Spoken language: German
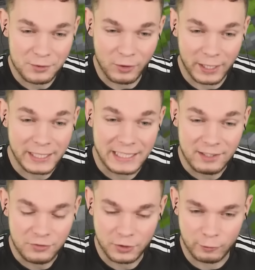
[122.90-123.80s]
ich noch eine
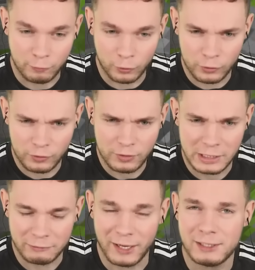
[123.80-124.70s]
Kiste gefunden.
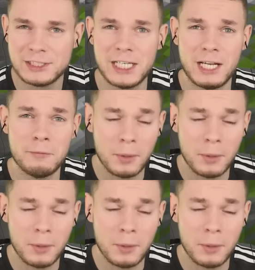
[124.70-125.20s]
Hier war anscheinend ein